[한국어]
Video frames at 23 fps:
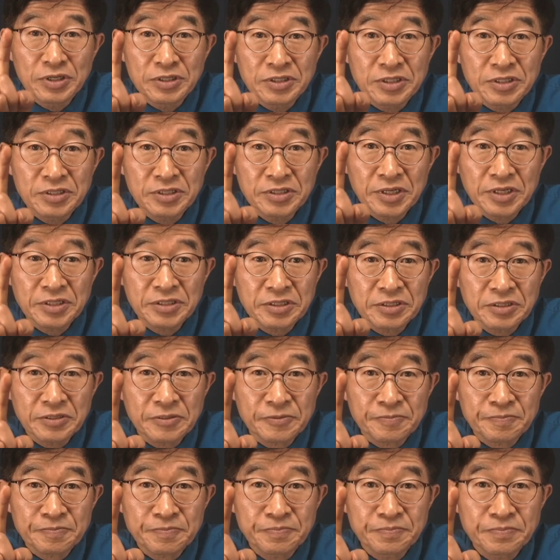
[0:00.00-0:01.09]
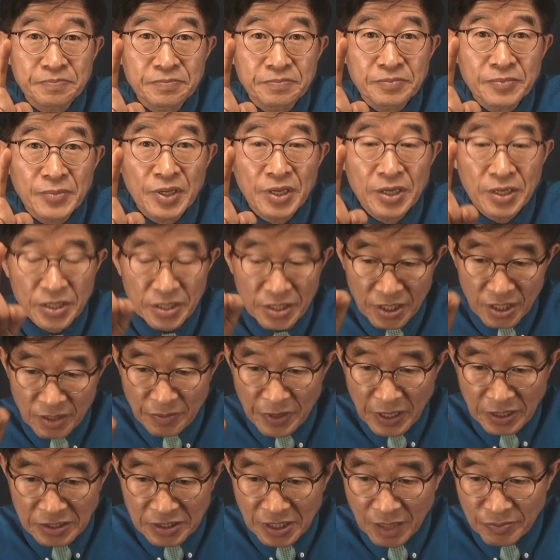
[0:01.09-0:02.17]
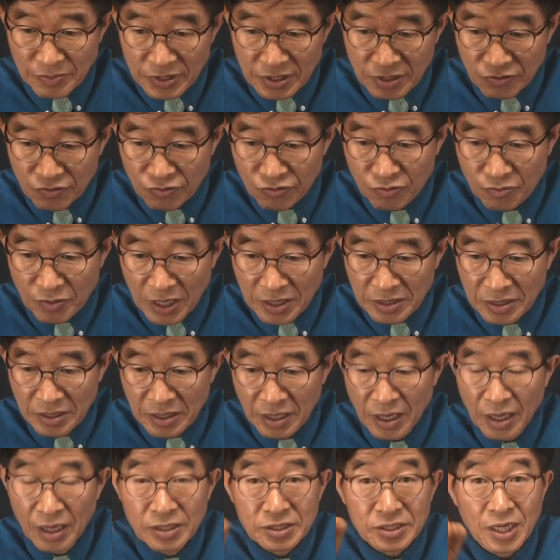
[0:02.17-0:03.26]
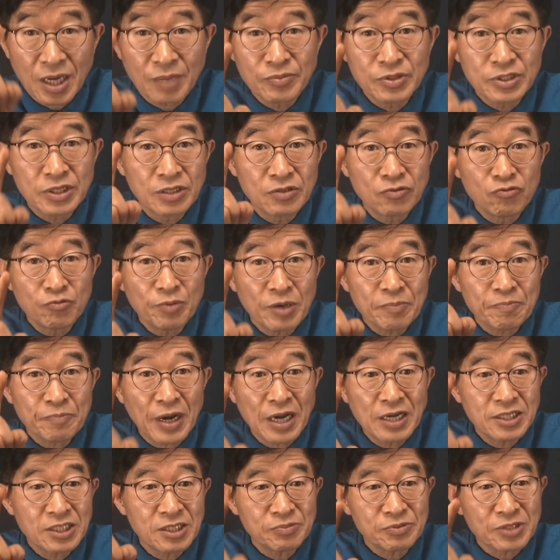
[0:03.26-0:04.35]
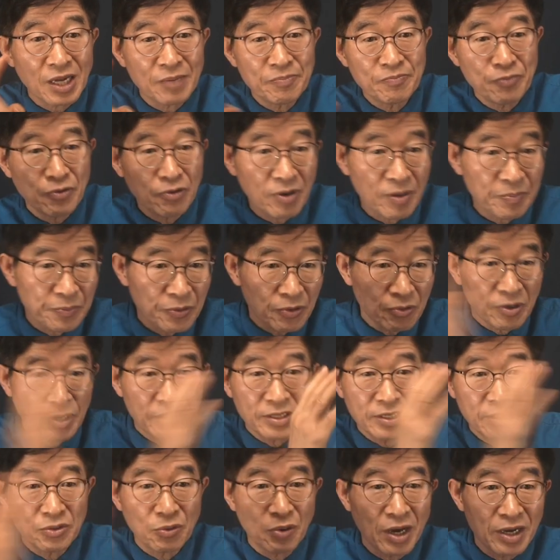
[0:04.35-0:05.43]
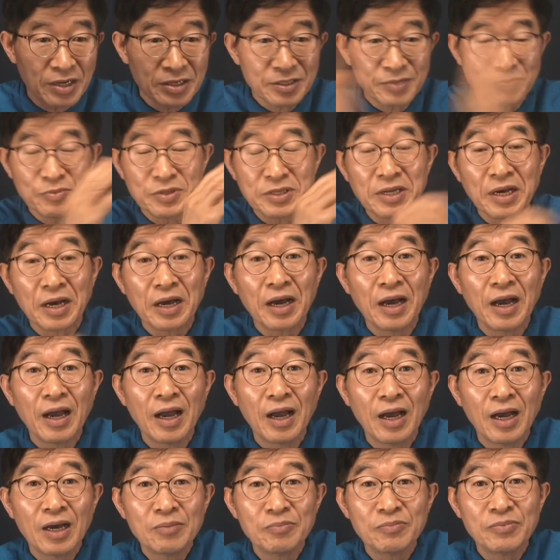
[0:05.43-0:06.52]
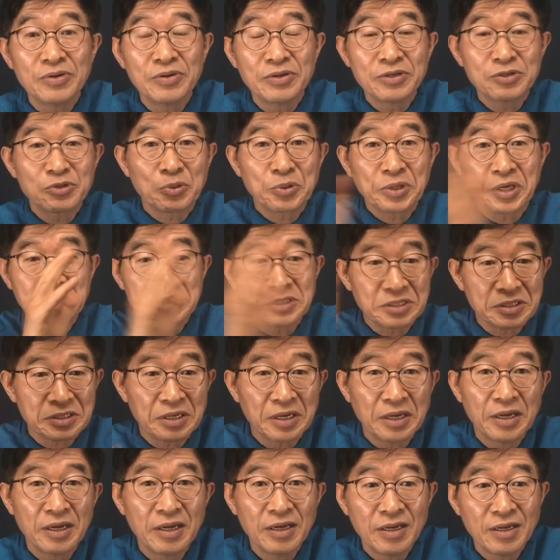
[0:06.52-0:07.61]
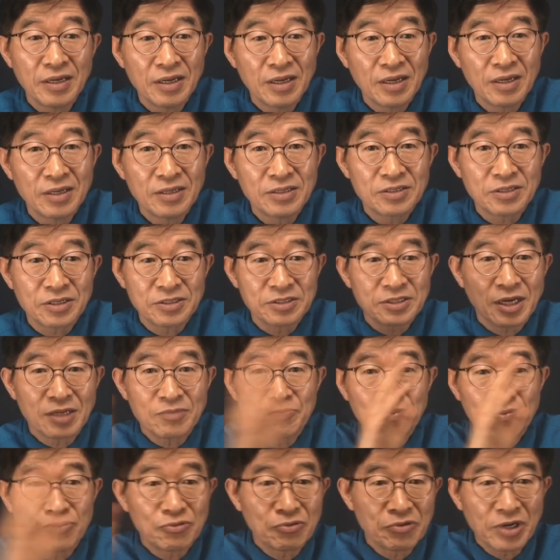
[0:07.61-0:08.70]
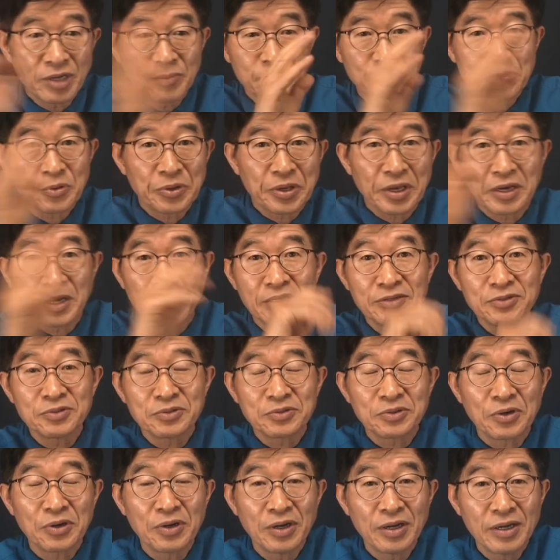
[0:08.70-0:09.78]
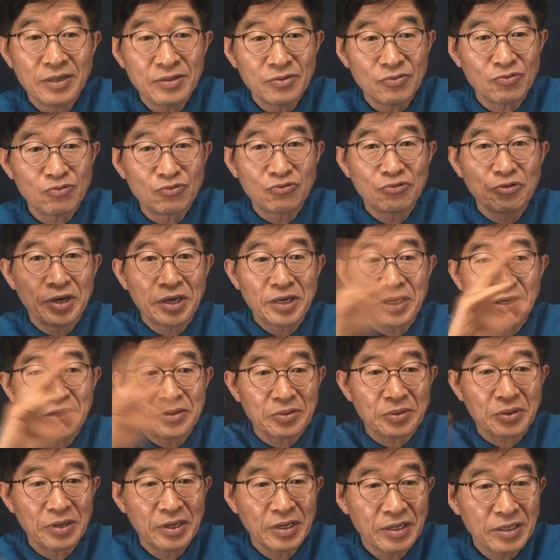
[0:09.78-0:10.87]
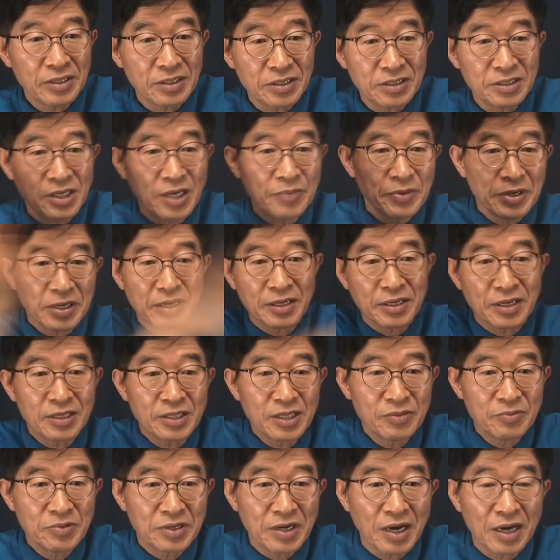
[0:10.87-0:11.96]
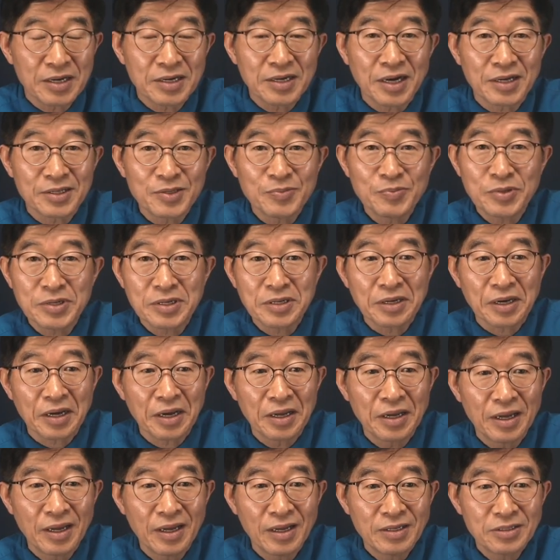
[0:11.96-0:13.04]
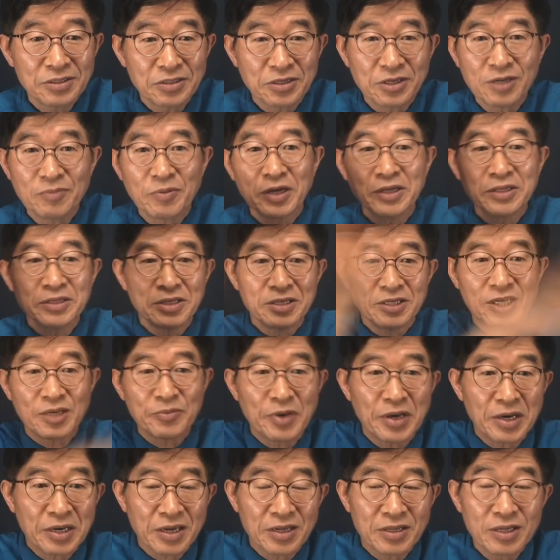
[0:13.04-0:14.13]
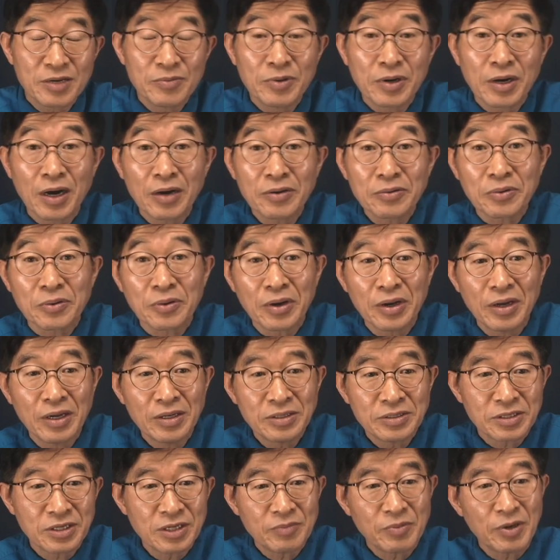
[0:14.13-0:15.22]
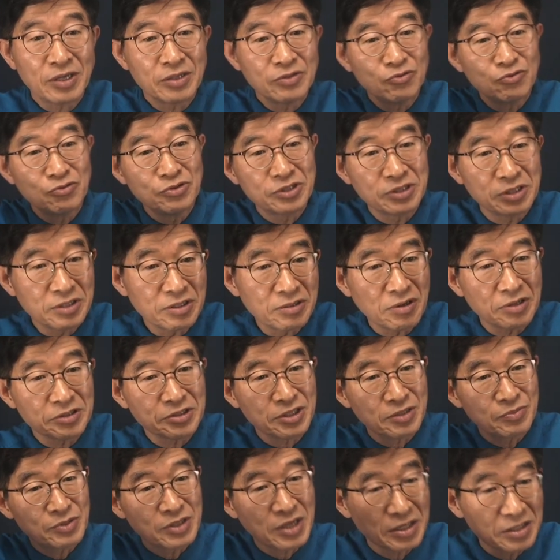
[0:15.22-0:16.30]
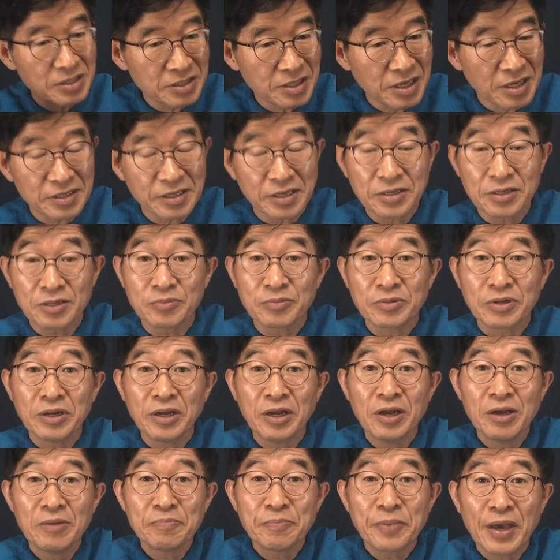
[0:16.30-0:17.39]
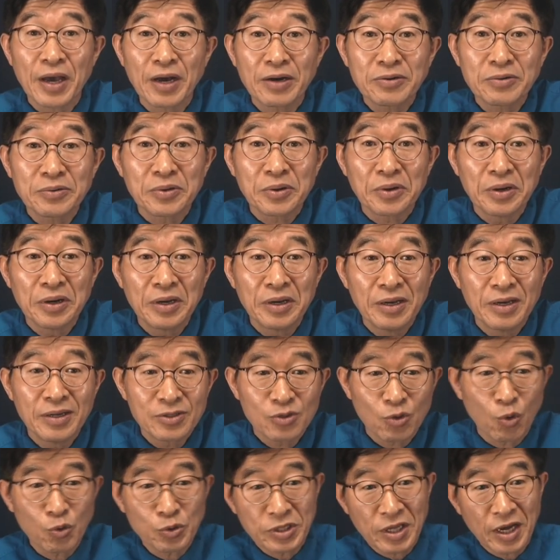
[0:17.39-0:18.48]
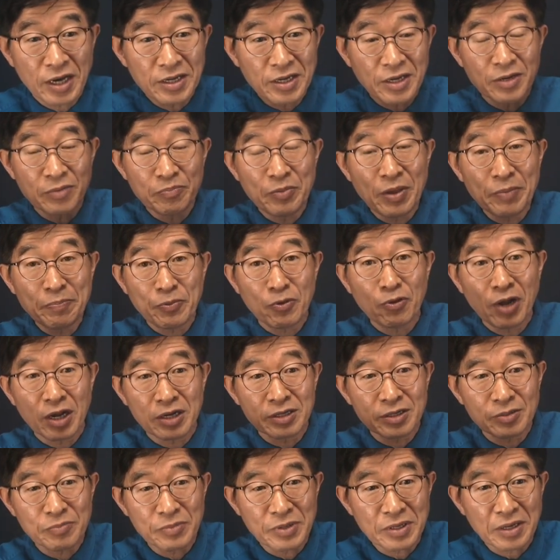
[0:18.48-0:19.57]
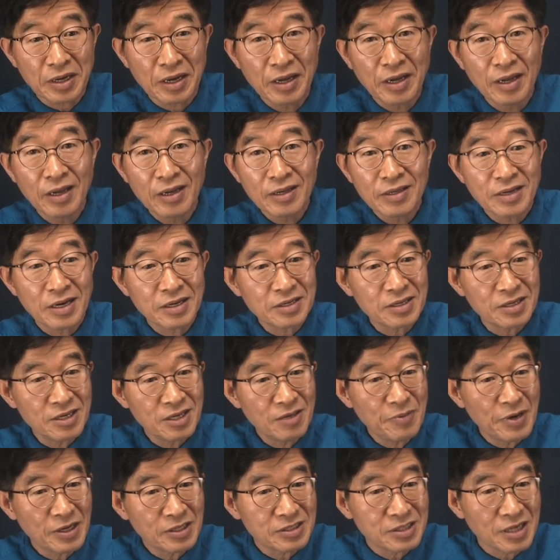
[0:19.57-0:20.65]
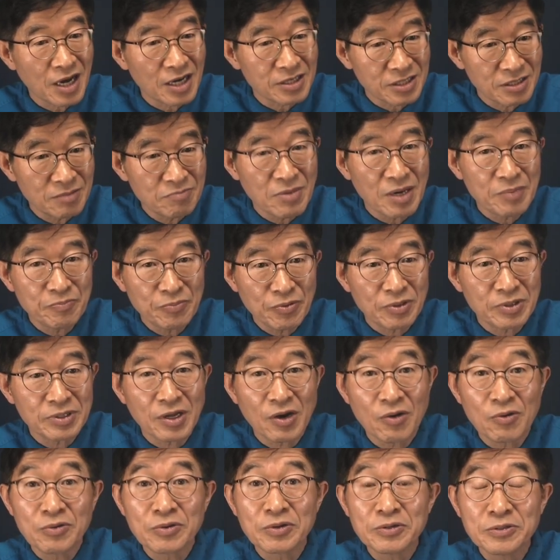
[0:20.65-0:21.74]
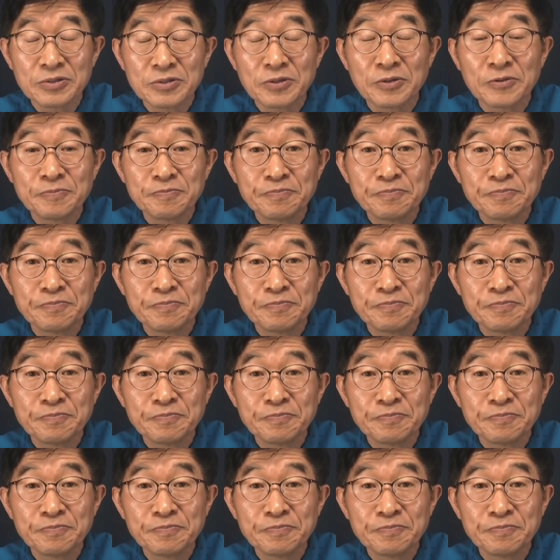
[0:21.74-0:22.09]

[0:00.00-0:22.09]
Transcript: 선거에서 239만 3,983표가 표가 이동한 겁니다. 뭘 통해서? 전산 프로그램을 통해 가지고 누구에게로 이재명이 함께 넘어간 거 아닙니까? 절반은 이재명한테 넘어가고 절반은 윤석열과 심상정한테 이름들 빼앗고 토탈이 몇 표라는 겁니까? 약 240만 표가 나온 거죠.